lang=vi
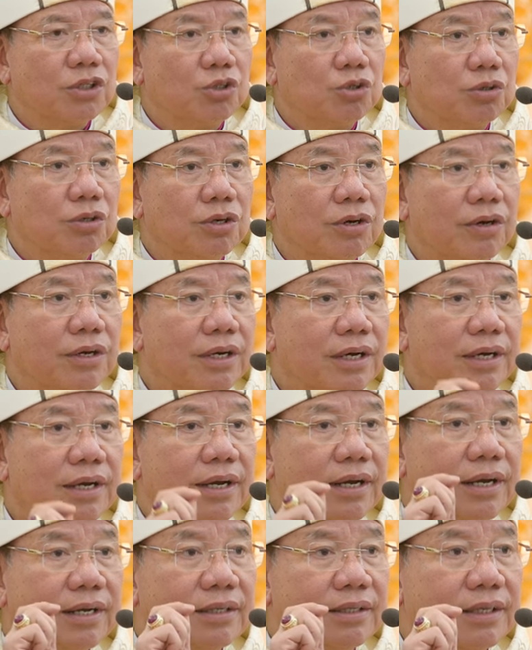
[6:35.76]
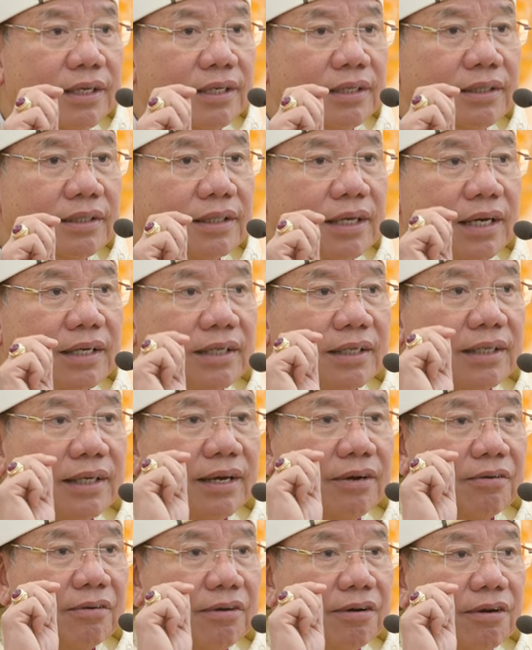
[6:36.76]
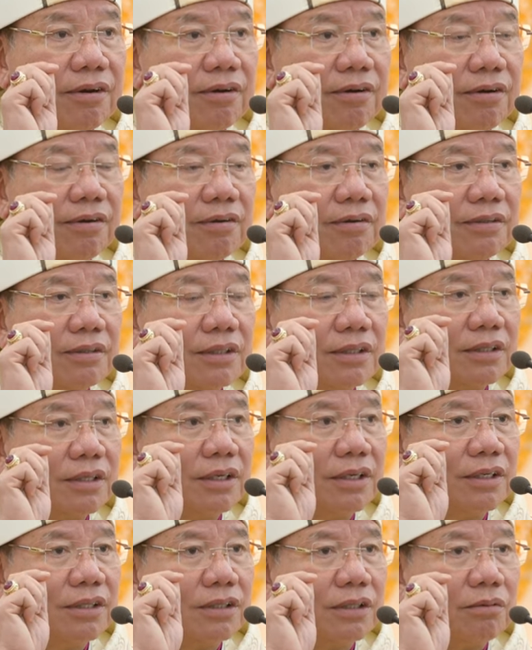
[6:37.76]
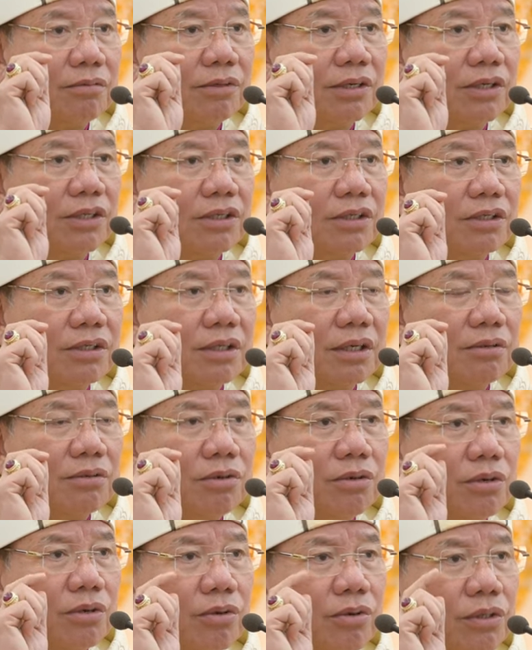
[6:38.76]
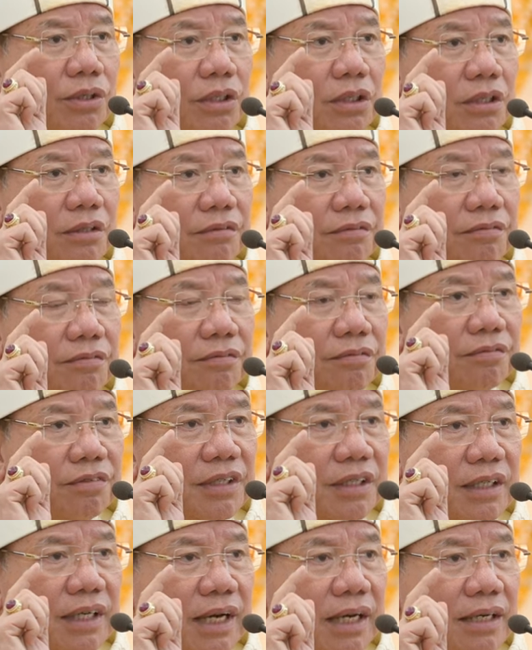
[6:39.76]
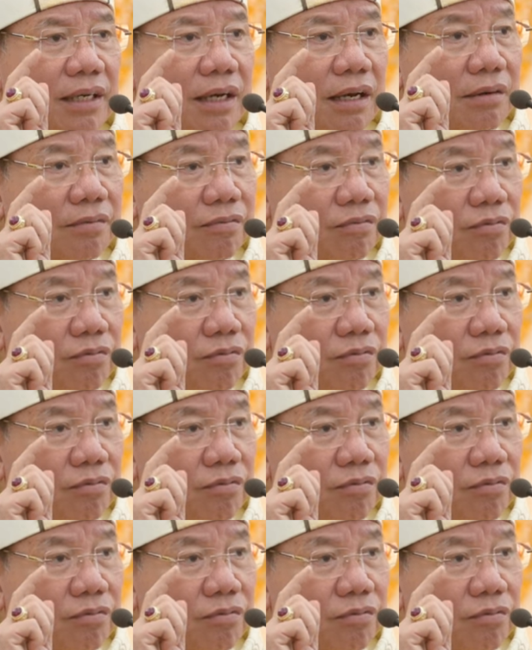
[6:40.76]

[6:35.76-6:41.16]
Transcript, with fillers: Chúa nói ở đây là tinh thần nghèo khó trong lịch sử giáo hội có những vị thánh là